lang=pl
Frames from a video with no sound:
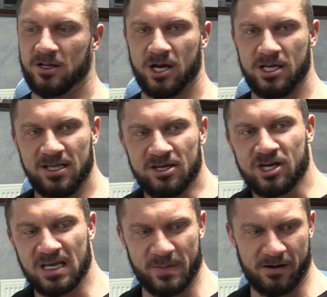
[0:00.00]
to ja nigdy
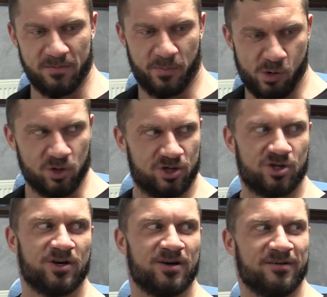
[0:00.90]
się nie bałem
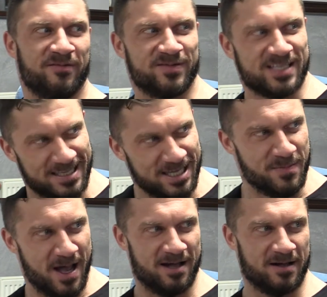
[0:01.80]
pójść w
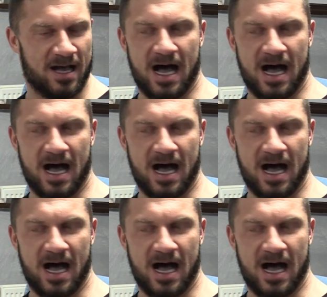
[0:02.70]
zadymę